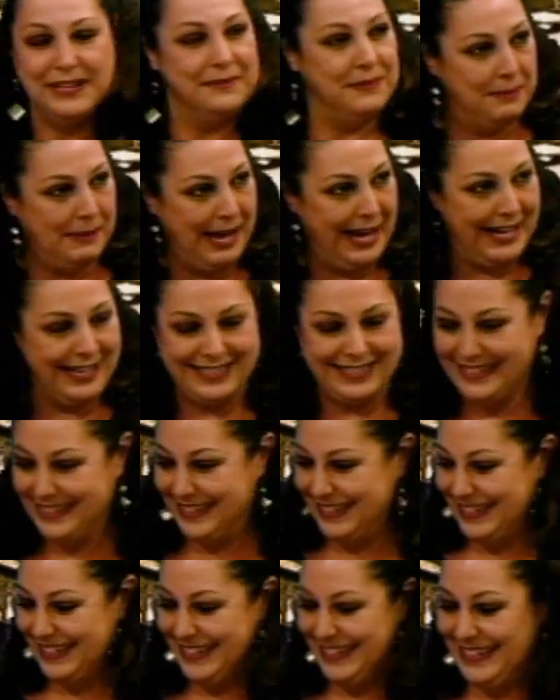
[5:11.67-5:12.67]
Beleza. Vamos lá?
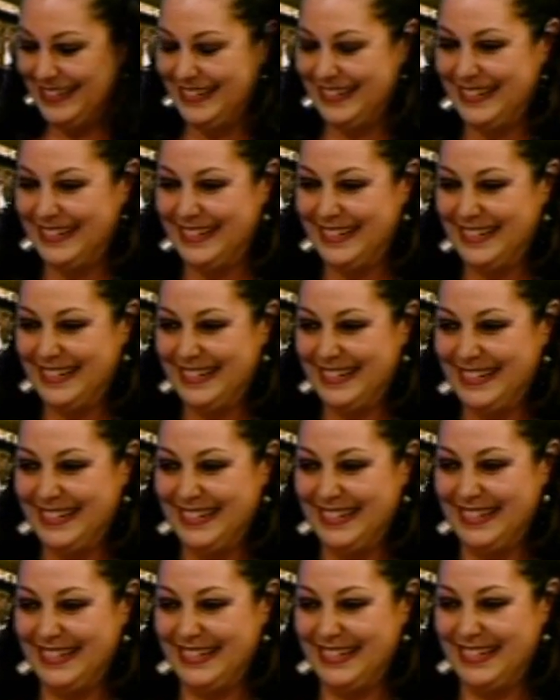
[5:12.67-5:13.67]
Vamos lá.
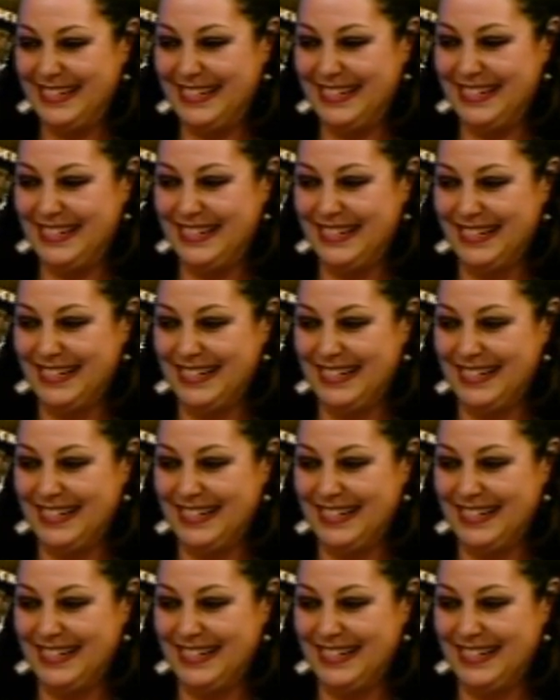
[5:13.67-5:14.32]
Essa se